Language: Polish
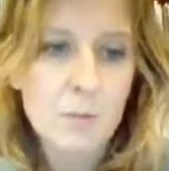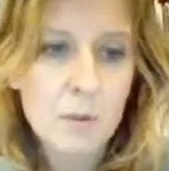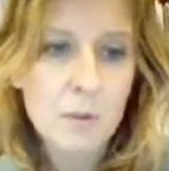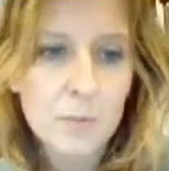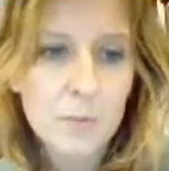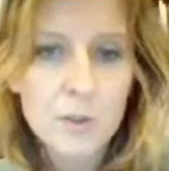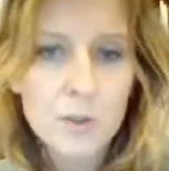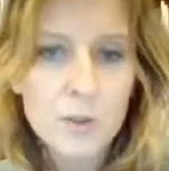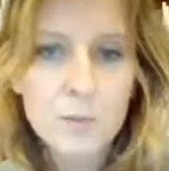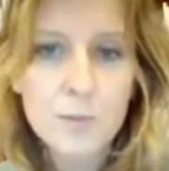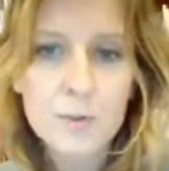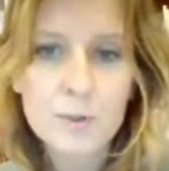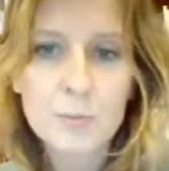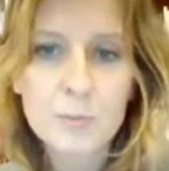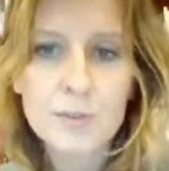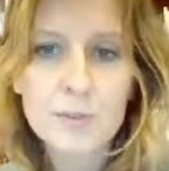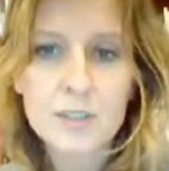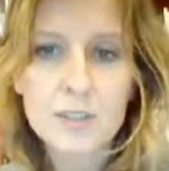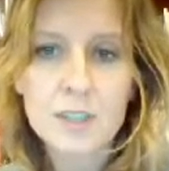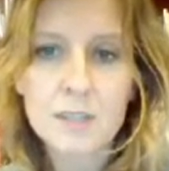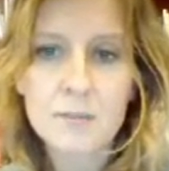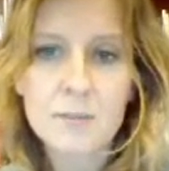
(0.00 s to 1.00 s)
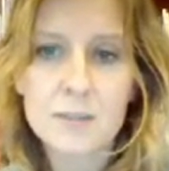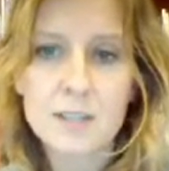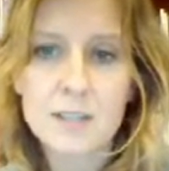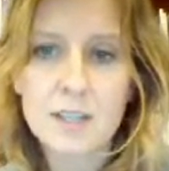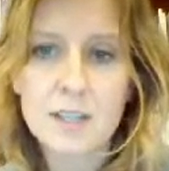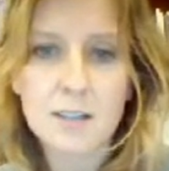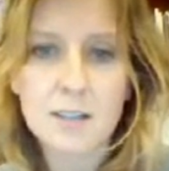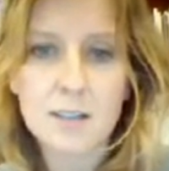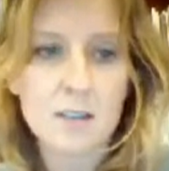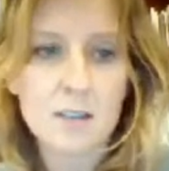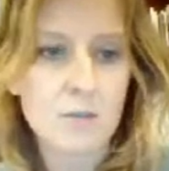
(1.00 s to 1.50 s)
I mam prośbę, żebyście
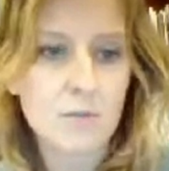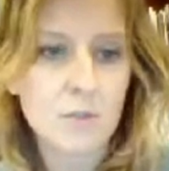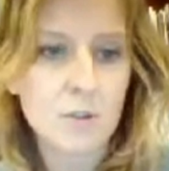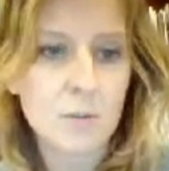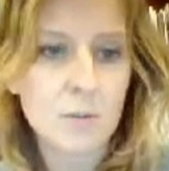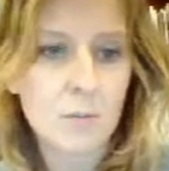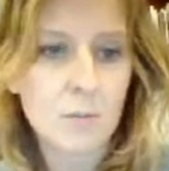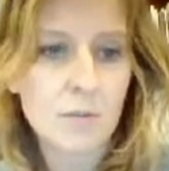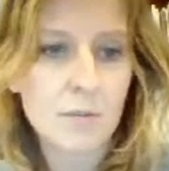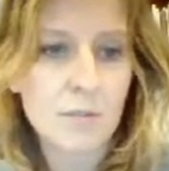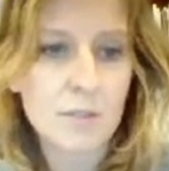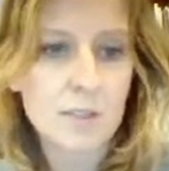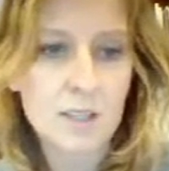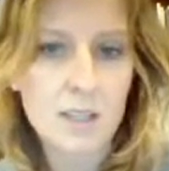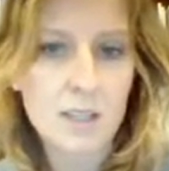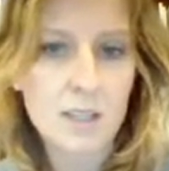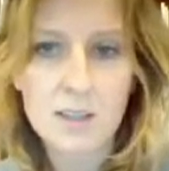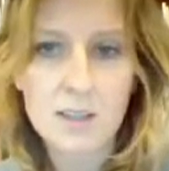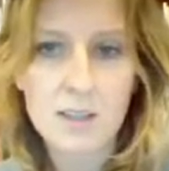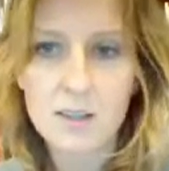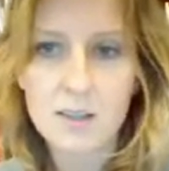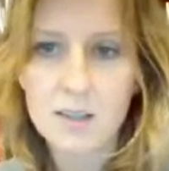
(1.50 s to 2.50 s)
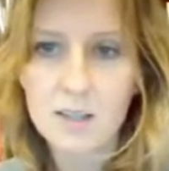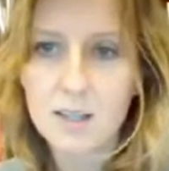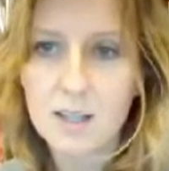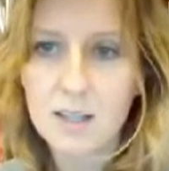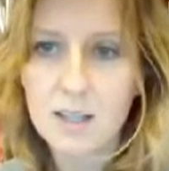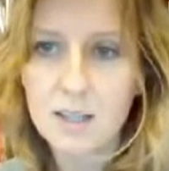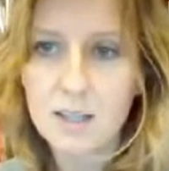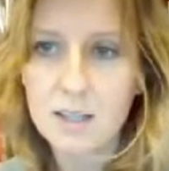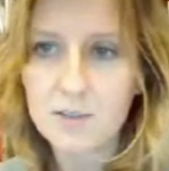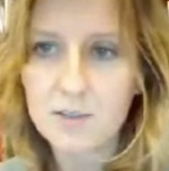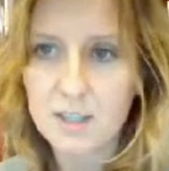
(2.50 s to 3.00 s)
pisali tą odpowiedź na,
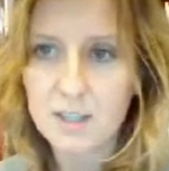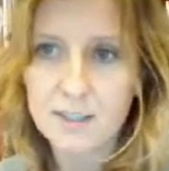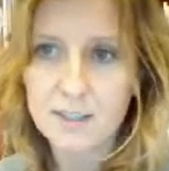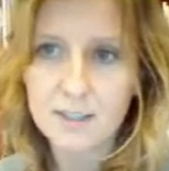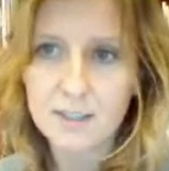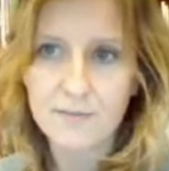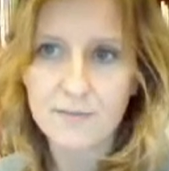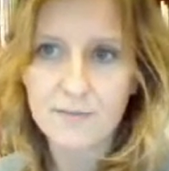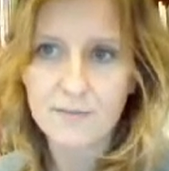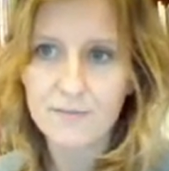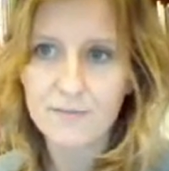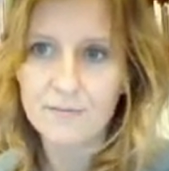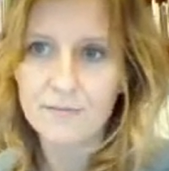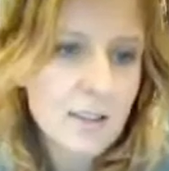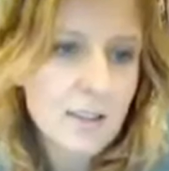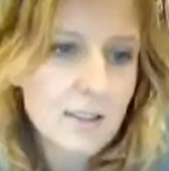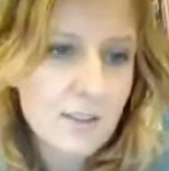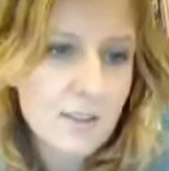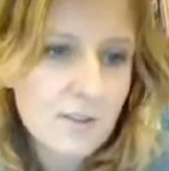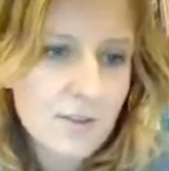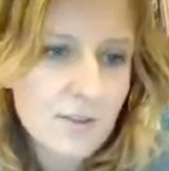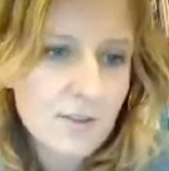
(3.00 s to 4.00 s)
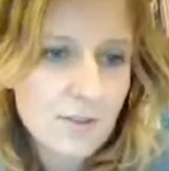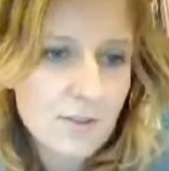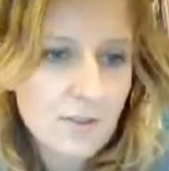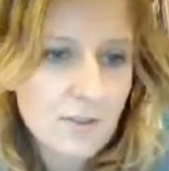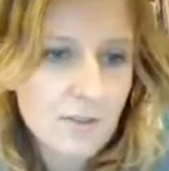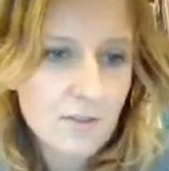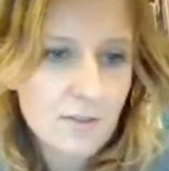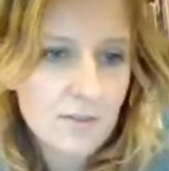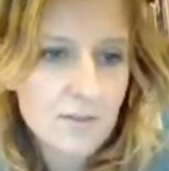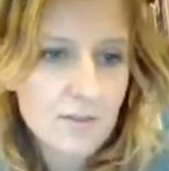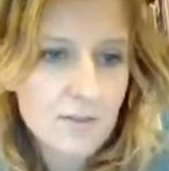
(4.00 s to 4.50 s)
na czacie.
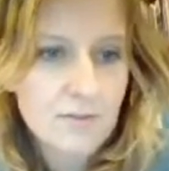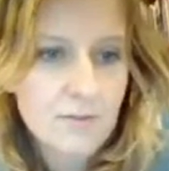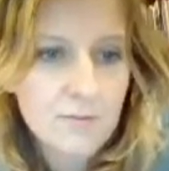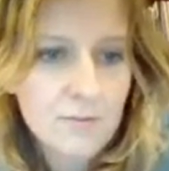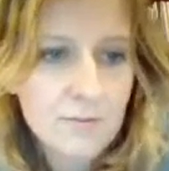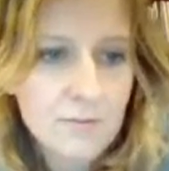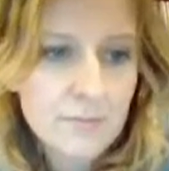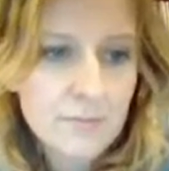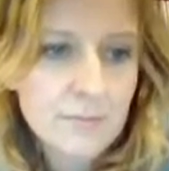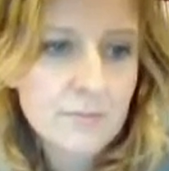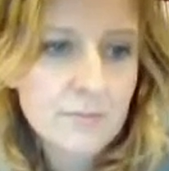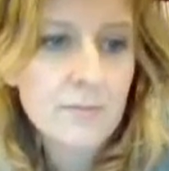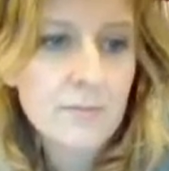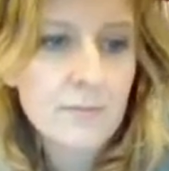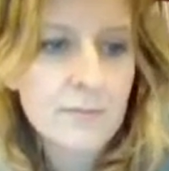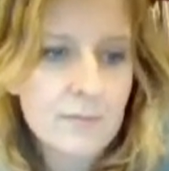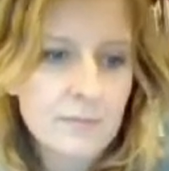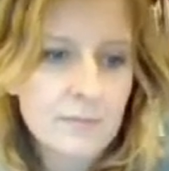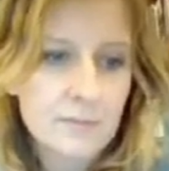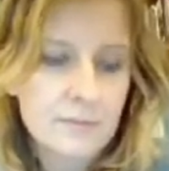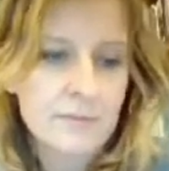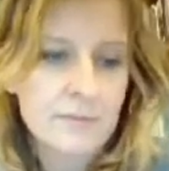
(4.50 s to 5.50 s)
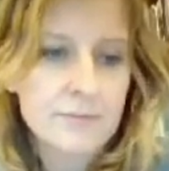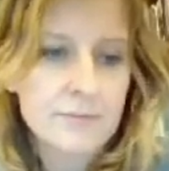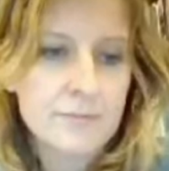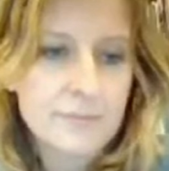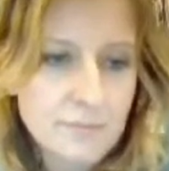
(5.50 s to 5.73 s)
Kradzież. Mhm.